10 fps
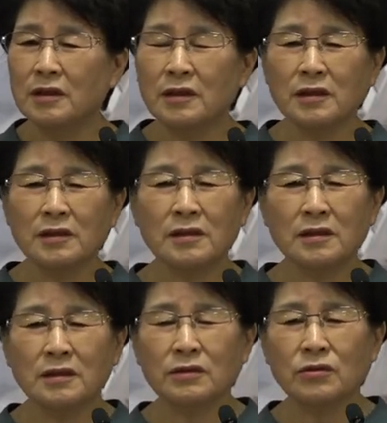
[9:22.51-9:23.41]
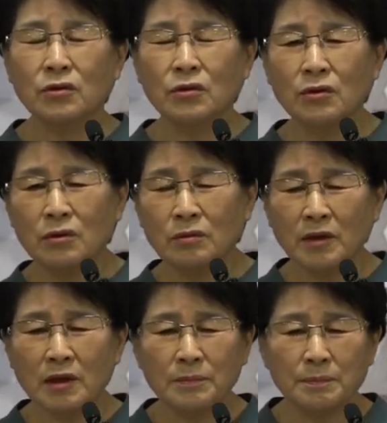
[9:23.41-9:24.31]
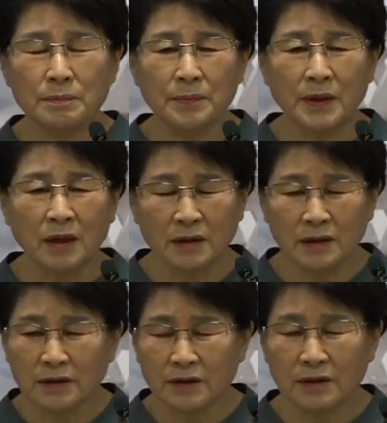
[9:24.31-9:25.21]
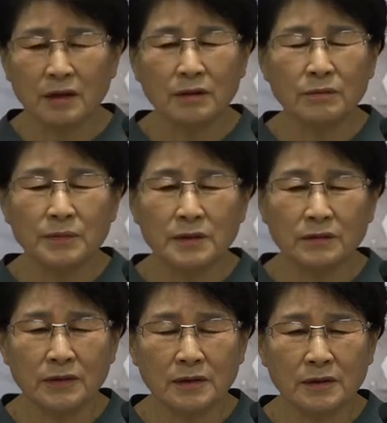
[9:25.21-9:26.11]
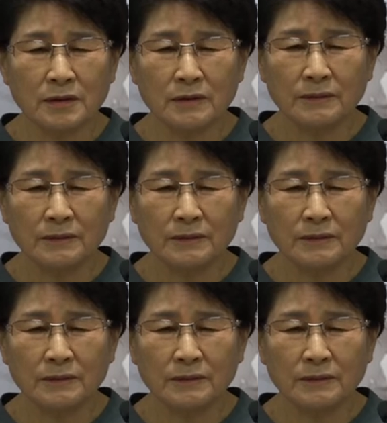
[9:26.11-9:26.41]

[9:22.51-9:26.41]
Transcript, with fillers: 여기서 저는 정말 번듯하고 빛이 왔어요.